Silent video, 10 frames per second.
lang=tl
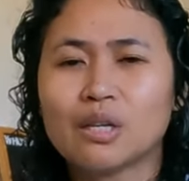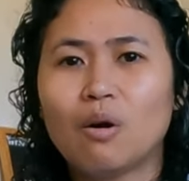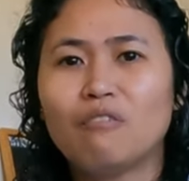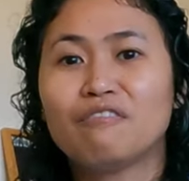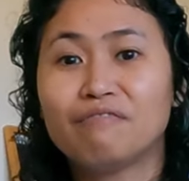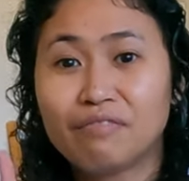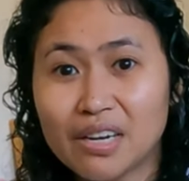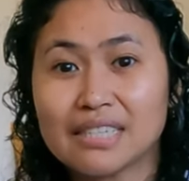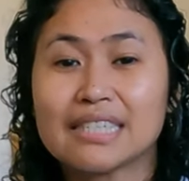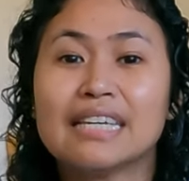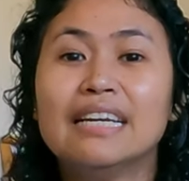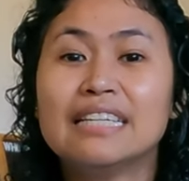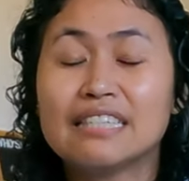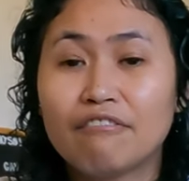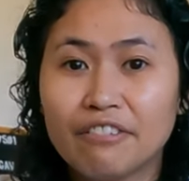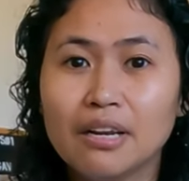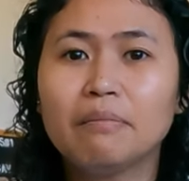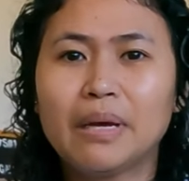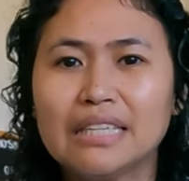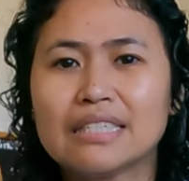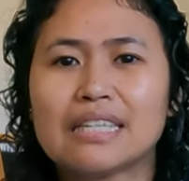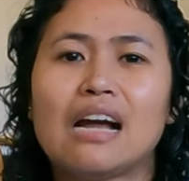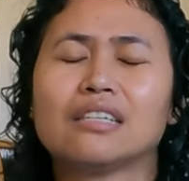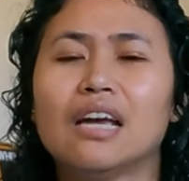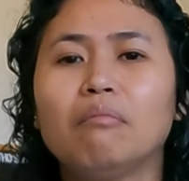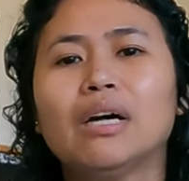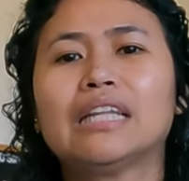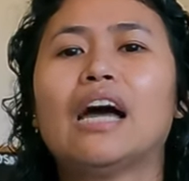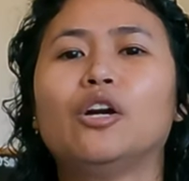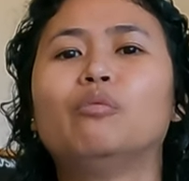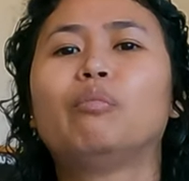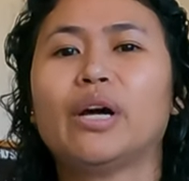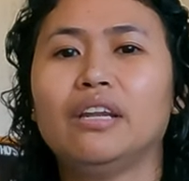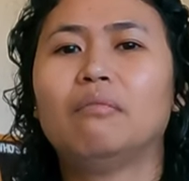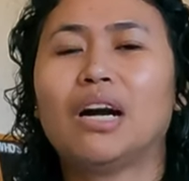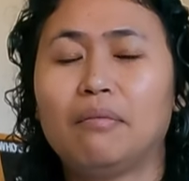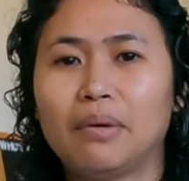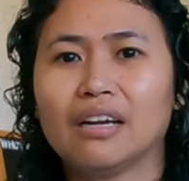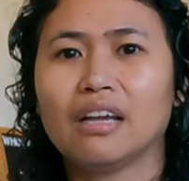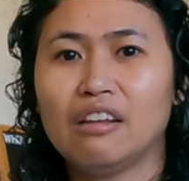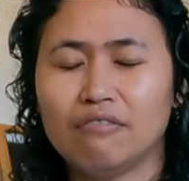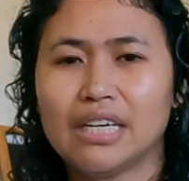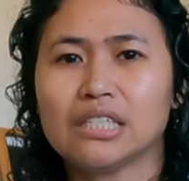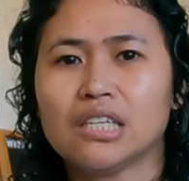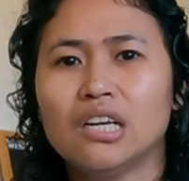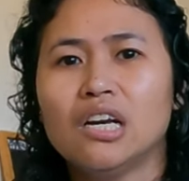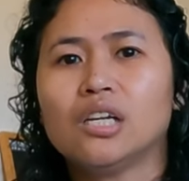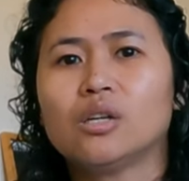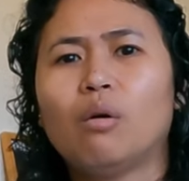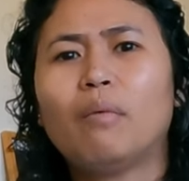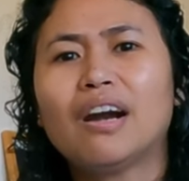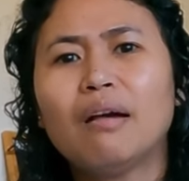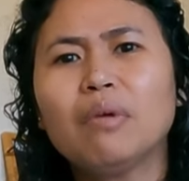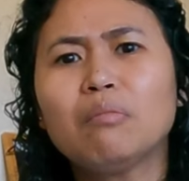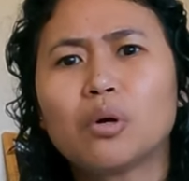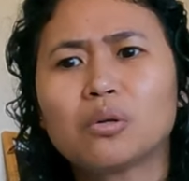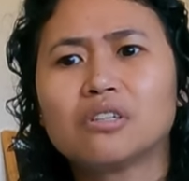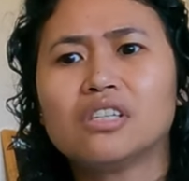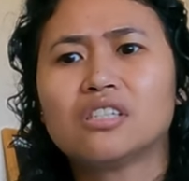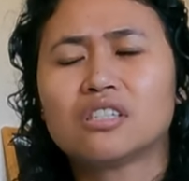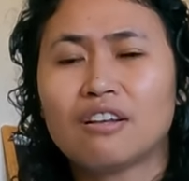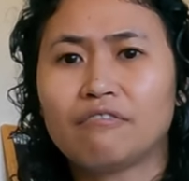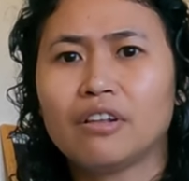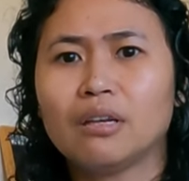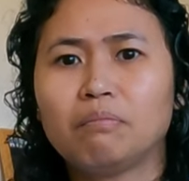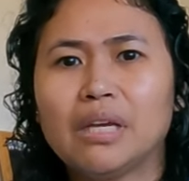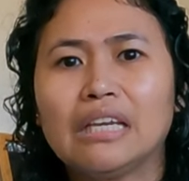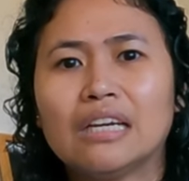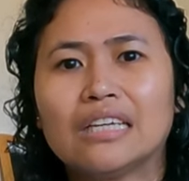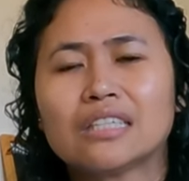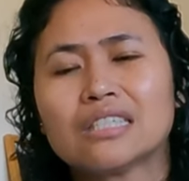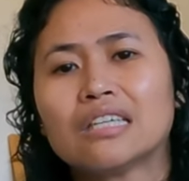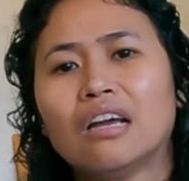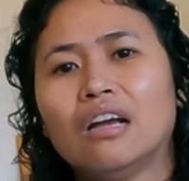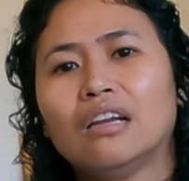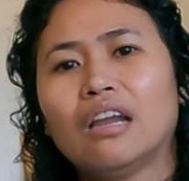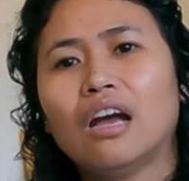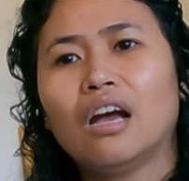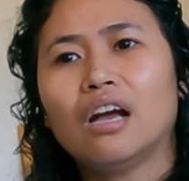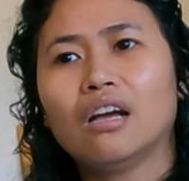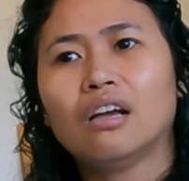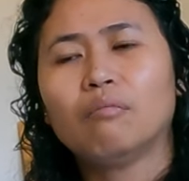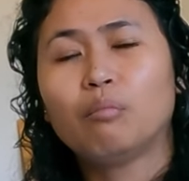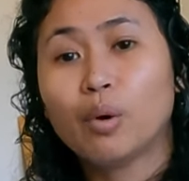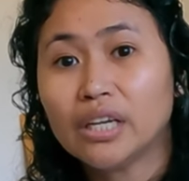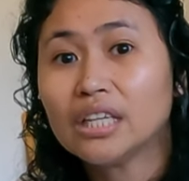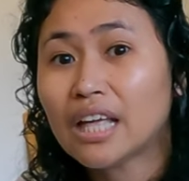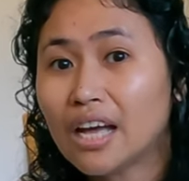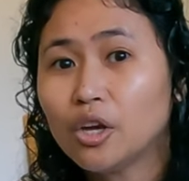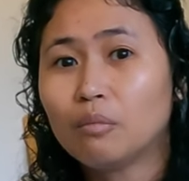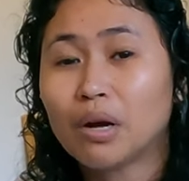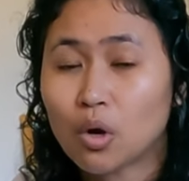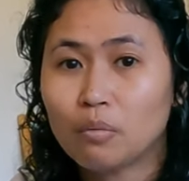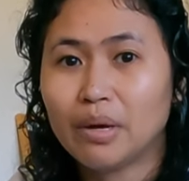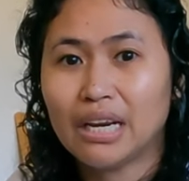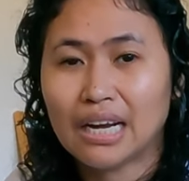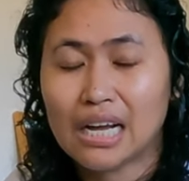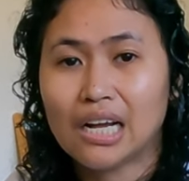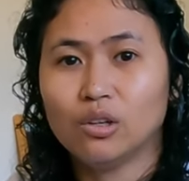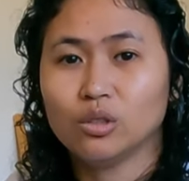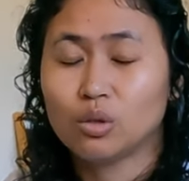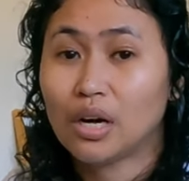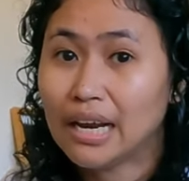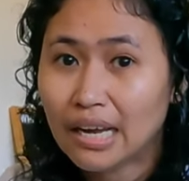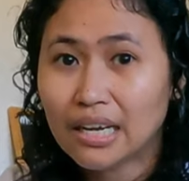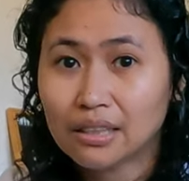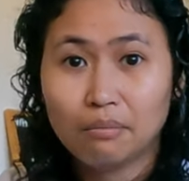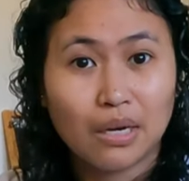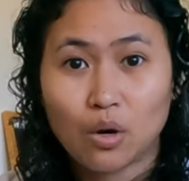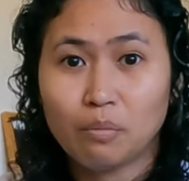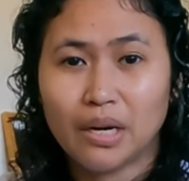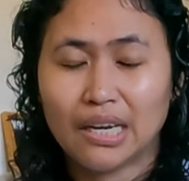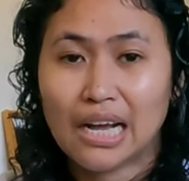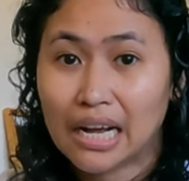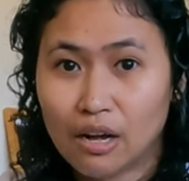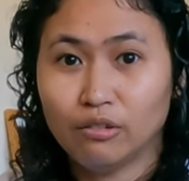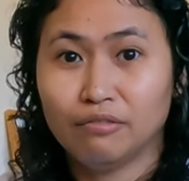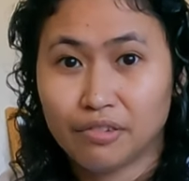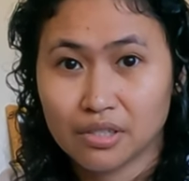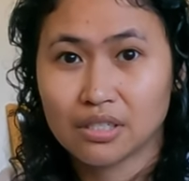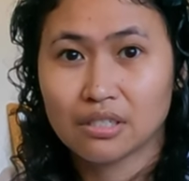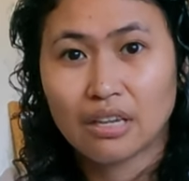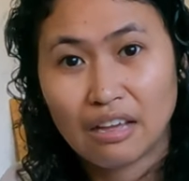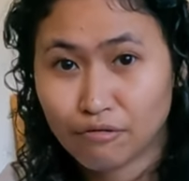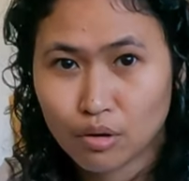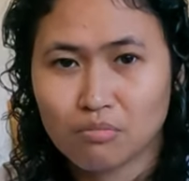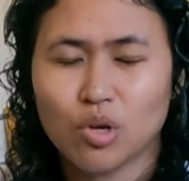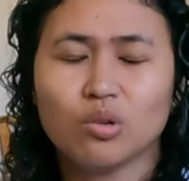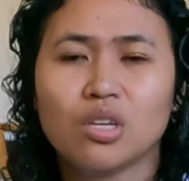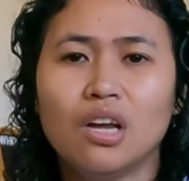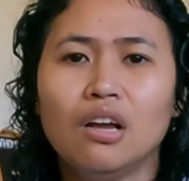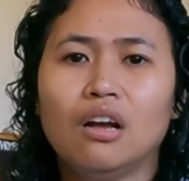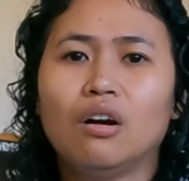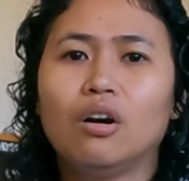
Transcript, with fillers: So, first, sa Philippine stocks, saan ba tayong pwede makapag-invest? So, maraming brokerage sa Pilipinas na pwede tayong mag-open ng account. So, kailangan natin mag-open ng account, first and foremost.